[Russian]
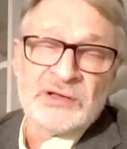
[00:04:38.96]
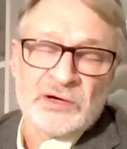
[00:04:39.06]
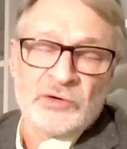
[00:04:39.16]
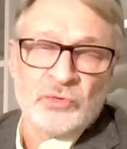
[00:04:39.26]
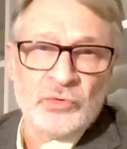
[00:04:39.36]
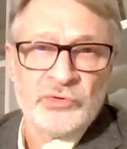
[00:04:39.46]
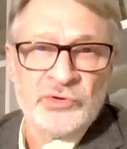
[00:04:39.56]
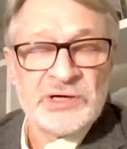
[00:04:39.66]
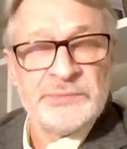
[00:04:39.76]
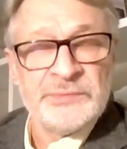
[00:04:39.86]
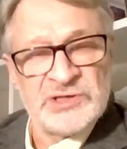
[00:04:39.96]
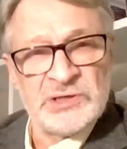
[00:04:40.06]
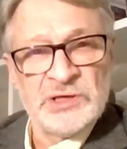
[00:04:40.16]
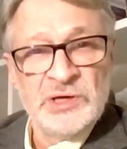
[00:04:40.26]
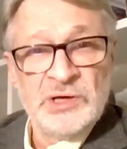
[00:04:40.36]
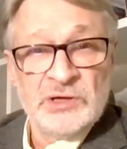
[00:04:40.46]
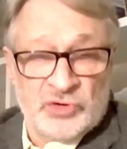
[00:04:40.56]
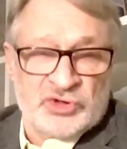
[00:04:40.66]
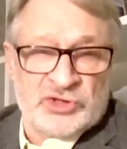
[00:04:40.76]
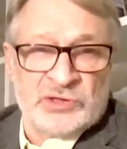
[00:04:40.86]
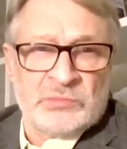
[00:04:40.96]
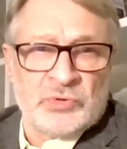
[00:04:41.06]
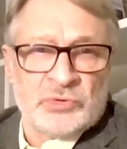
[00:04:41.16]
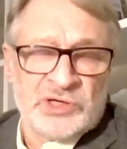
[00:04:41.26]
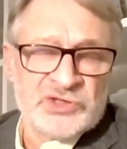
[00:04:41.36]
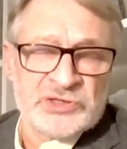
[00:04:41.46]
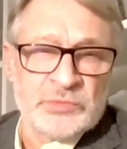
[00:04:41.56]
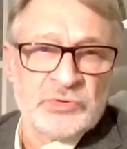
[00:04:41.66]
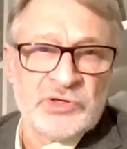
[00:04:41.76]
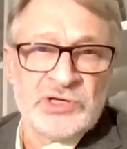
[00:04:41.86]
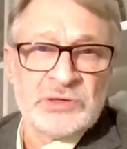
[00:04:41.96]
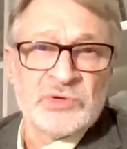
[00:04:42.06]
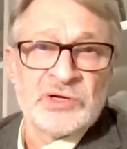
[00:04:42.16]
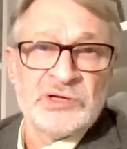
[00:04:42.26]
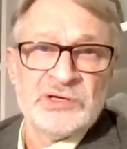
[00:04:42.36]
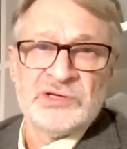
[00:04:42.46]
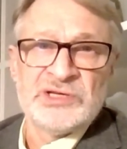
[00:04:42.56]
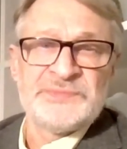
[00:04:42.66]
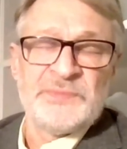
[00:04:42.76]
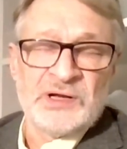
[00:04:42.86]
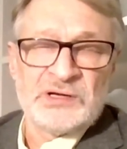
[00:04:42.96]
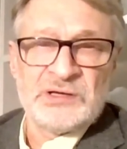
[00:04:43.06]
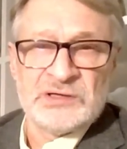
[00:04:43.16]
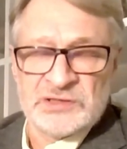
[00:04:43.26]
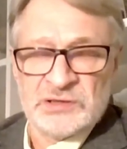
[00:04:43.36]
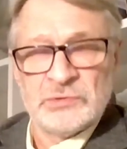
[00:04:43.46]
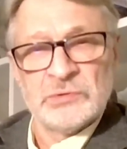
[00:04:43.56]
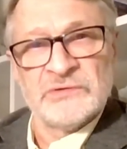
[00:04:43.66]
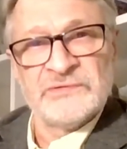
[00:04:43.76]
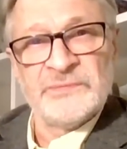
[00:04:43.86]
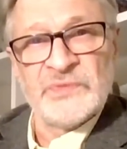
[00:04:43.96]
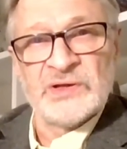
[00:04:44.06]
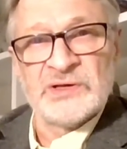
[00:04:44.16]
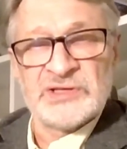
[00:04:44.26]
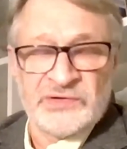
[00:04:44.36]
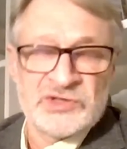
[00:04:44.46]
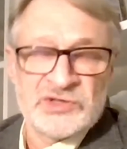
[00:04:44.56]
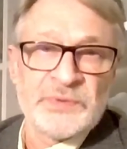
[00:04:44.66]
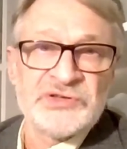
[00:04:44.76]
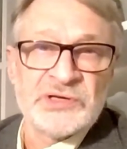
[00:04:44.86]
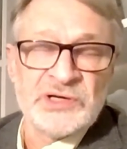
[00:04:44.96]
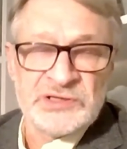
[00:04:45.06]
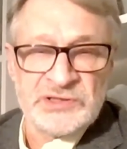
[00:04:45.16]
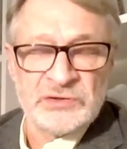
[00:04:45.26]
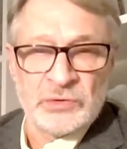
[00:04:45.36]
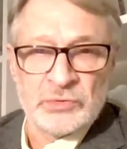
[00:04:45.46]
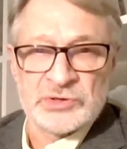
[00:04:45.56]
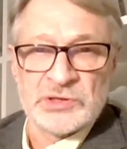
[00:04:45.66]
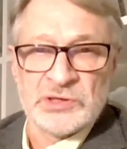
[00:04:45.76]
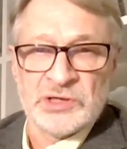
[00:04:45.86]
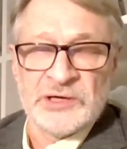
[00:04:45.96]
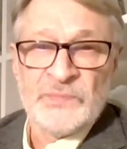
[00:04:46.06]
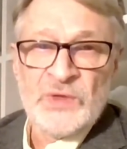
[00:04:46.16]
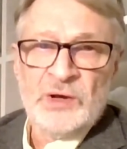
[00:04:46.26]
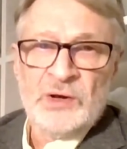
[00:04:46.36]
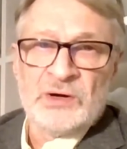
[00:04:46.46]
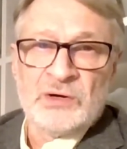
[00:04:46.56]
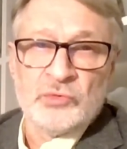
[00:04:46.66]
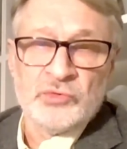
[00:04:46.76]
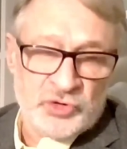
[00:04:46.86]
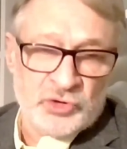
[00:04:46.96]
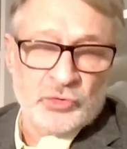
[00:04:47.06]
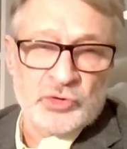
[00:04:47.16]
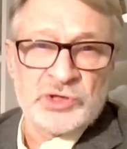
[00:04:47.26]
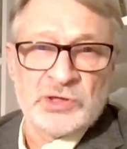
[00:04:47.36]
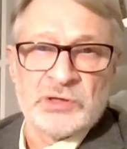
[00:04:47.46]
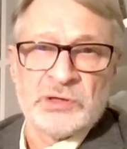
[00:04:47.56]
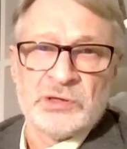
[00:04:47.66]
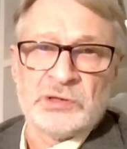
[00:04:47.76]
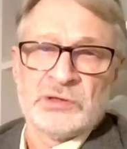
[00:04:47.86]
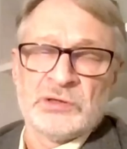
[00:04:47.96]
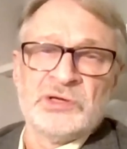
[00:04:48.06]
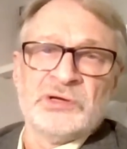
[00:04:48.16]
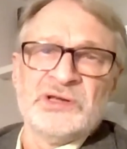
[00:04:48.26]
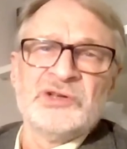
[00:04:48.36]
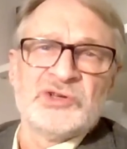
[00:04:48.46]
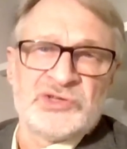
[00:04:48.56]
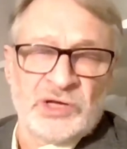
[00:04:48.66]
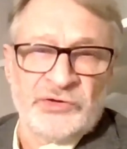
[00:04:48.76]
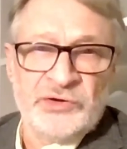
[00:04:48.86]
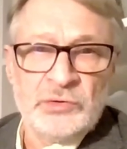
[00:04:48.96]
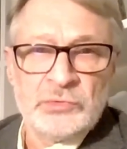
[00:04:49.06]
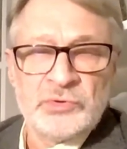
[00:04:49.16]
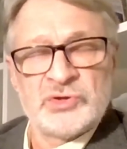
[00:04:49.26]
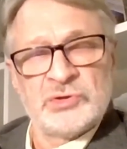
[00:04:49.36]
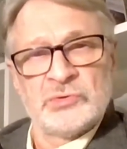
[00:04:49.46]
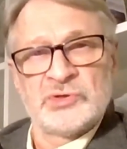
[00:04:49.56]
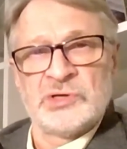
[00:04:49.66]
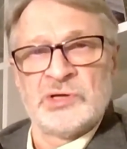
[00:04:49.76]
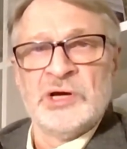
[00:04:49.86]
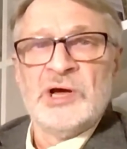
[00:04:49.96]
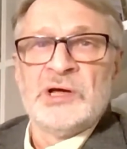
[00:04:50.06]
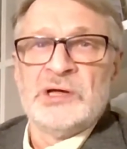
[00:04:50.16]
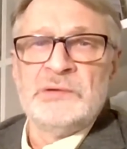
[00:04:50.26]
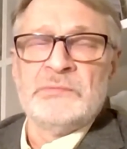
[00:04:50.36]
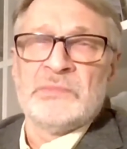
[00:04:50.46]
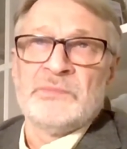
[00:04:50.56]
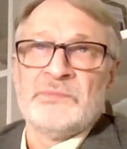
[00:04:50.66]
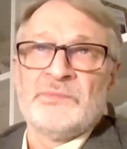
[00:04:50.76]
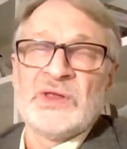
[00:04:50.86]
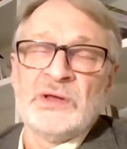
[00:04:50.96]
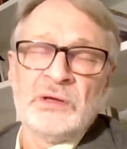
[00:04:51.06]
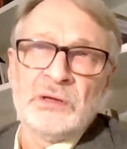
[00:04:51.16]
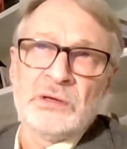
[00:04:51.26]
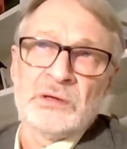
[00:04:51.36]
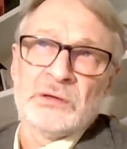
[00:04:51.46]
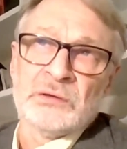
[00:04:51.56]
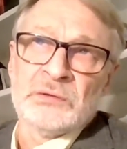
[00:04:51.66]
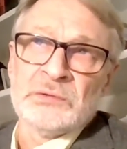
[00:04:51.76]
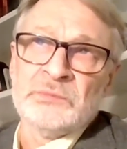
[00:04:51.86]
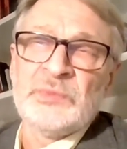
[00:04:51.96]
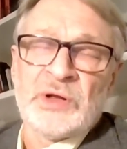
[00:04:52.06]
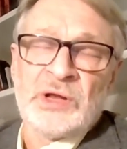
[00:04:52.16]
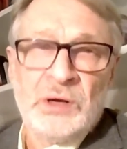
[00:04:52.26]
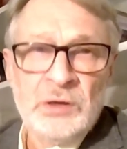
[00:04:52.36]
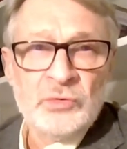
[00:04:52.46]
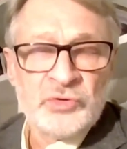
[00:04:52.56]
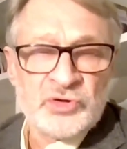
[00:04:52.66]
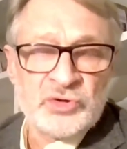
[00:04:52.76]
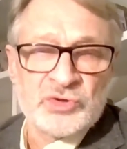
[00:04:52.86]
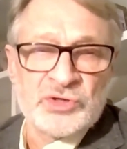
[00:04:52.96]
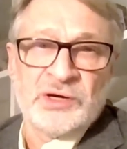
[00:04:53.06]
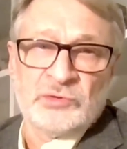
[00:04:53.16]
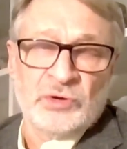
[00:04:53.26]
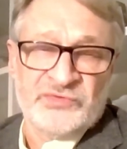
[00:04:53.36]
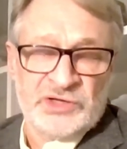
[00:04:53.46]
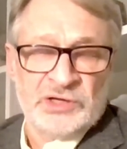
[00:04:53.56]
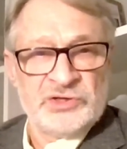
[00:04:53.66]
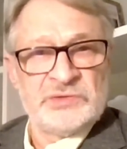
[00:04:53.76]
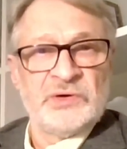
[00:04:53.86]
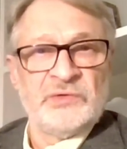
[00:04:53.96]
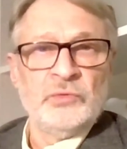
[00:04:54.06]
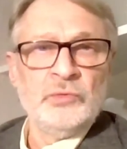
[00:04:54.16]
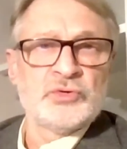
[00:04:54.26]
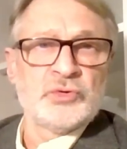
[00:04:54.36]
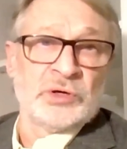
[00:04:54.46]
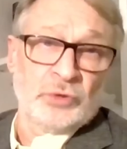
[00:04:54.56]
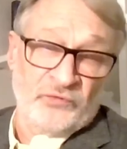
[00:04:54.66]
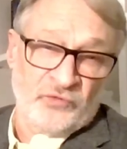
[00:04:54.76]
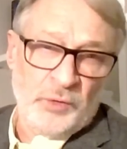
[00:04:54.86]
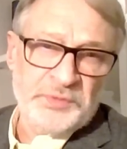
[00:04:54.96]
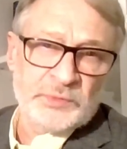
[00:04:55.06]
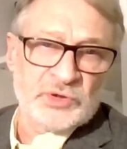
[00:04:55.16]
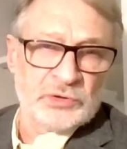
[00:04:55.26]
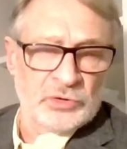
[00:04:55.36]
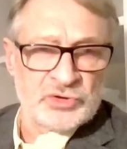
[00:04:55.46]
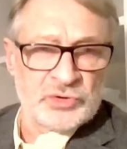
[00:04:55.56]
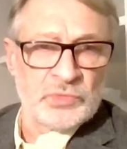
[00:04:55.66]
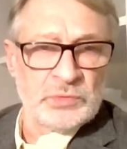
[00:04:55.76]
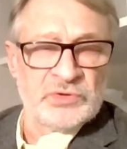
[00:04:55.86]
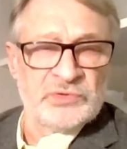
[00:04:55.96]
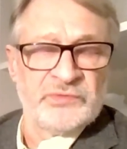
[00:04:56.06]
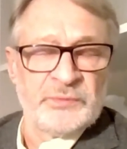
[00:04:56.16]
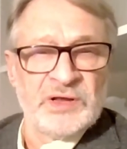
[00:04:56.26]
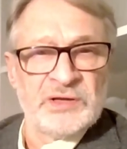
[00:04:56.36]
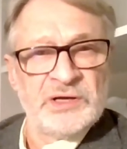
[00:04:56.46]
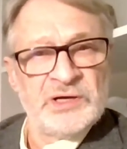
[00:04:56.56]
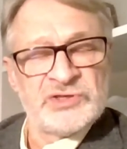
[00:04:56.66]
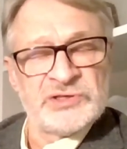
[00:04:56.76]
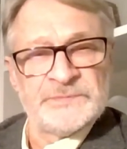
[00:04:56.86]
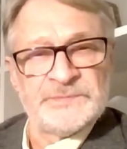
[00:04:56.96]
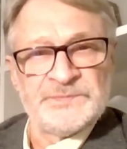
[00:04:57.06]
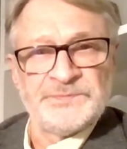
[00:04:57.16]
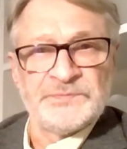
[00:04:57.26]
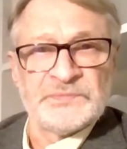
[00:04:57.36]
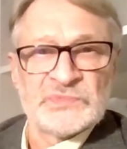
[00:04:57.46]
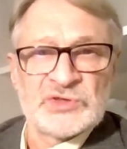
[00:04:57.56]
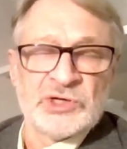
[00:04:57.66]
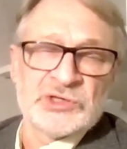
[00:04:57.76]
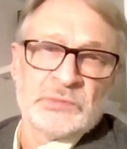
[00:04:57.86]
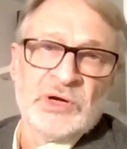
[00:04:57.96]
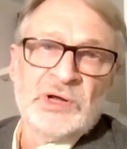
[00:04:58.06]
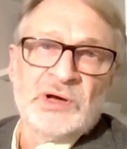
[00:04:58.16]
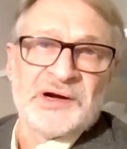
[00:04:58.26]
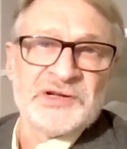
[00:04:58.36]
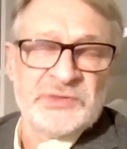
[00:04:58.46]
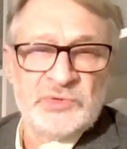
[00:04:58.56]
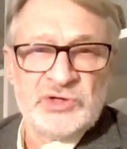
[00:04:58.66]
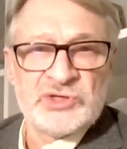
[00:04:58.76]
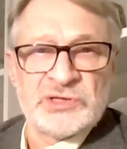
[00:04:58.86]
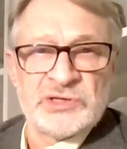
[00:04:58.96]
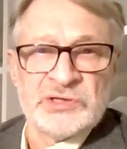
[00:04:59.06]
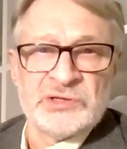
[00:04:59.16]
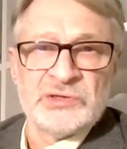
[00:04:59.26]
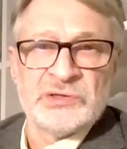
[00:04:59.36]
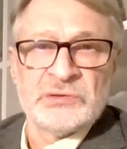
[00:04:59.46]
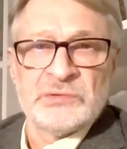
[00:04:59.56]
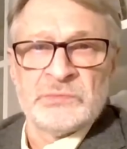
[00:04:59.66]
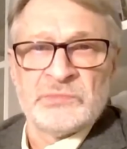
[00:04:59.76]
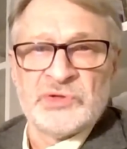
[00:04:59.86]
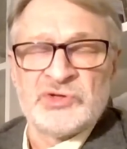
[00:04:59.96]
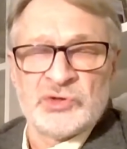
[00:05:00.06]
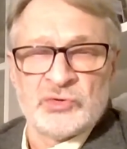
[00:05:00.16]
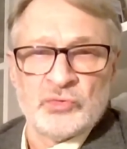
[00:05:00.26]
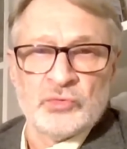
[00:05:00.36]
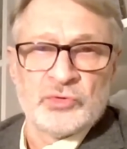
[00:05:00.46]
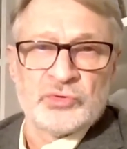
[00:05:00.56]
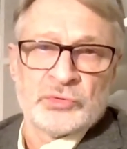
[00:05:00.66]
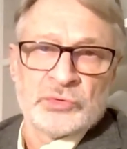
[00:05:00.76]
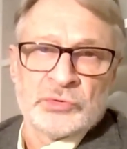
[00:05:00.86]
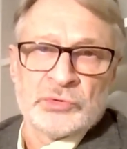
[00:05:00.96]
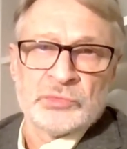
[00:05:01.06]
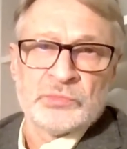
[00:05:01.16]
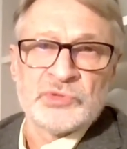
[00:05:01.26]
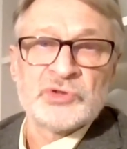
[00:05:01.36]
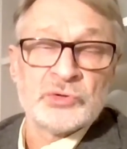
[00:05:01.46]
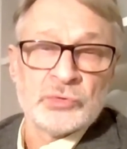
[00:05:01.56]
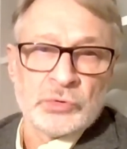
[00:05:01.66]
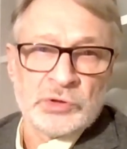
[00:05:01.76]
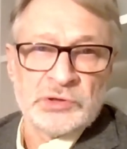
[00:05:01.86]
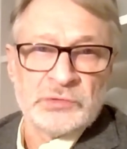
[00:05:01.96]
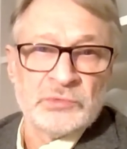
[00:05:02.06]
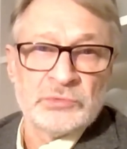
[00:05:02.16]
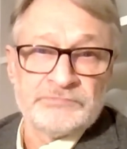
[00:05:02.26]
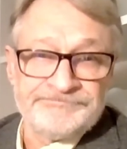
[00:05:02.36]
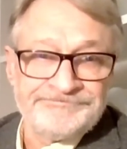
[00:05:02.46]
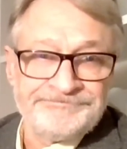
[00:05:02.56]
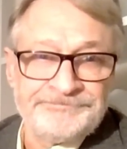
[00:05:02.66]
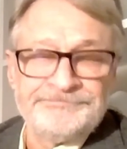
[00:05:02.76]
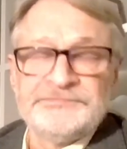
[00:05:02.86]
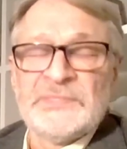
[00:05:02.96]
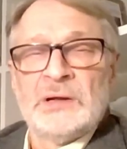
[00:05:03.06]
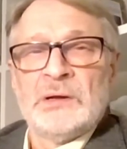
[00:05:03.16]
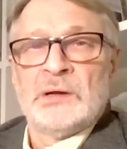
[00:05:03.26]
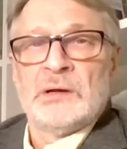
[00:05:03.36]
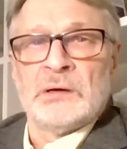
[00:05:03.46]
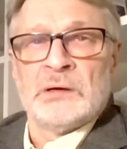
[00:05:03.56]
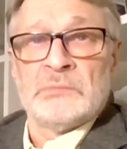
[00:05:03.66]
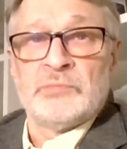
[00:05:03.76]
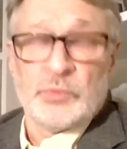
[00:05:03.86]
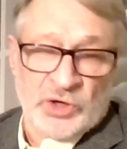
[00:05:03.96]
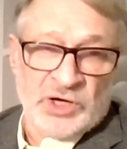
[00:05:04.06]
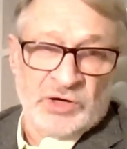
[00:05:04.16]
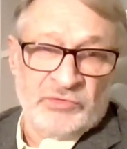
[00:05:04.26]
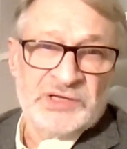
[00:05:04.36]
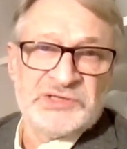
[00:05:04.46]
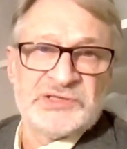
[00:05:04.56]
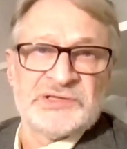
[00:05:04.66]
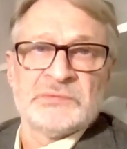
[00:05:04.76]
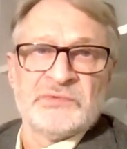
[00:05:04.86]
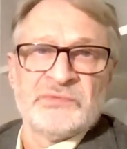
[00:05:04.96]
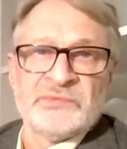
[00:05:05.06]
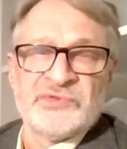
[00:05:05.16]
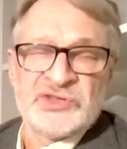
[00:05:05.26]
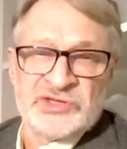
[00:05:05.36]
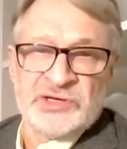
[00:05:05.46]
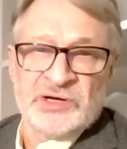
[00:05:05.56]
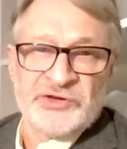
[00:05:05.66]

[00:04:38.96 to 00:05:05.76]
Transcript: как угодно комитет. То есть наблюдать за соблюдением избирательных законов и, соответственно, пресекать их нарушения. Уничтожили это, и, и диссернет уничтожили, и и э, мемориал уничтожили, который взял на себя функцию, который, в общем-то, должен был бы выполнять, скажем, академический э, институт э, истории. Ну, Э, публиковать, э, вести